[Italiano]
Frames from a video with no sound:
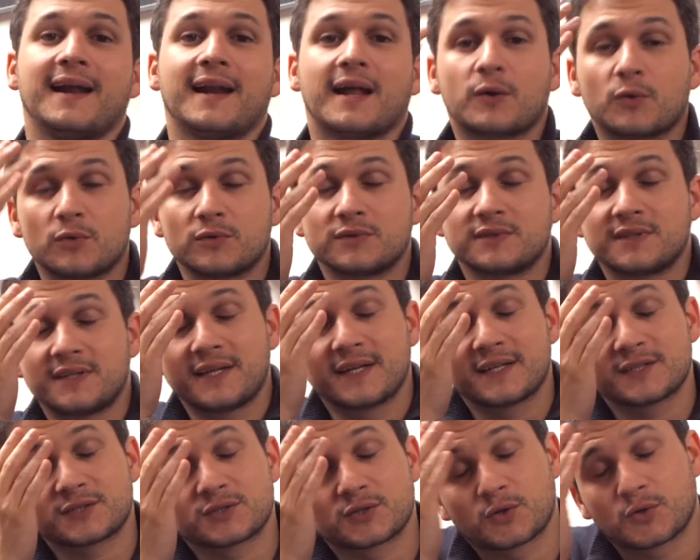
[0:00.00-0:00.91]
E la
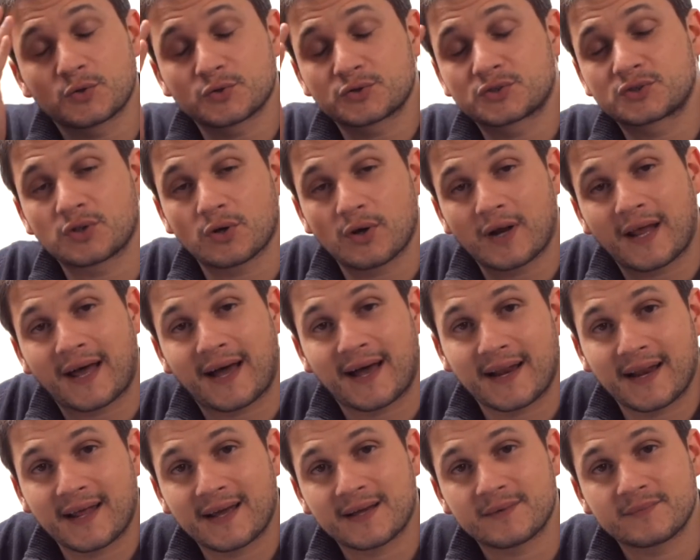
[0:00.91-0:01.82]
rondine scostò
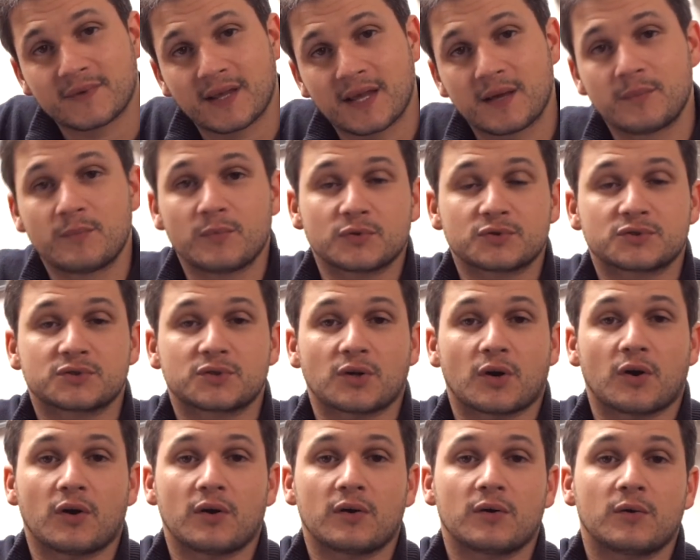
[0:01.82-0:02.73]
l'ala e
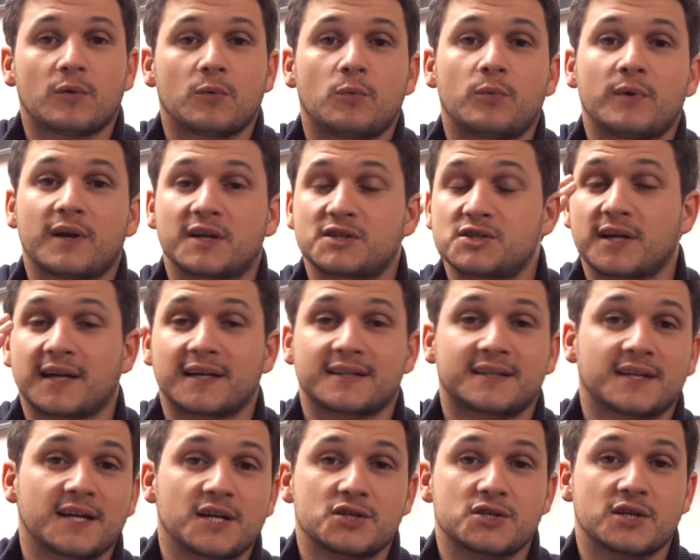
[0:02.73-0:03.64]
mostrò una
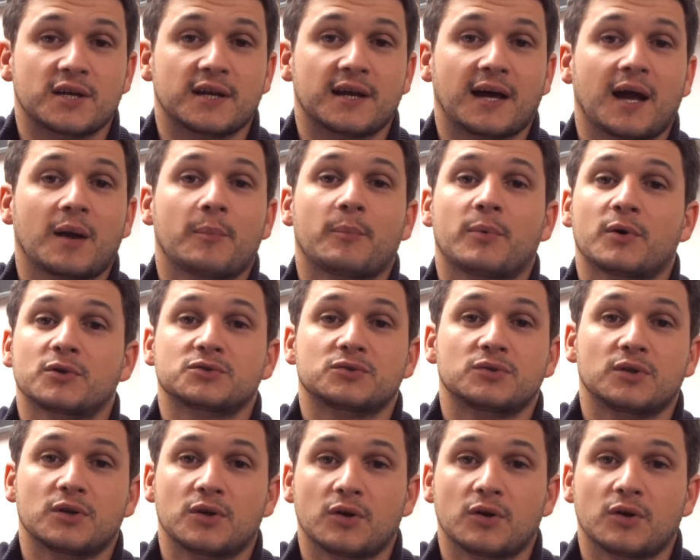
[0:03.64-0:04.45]
cicatrice al posto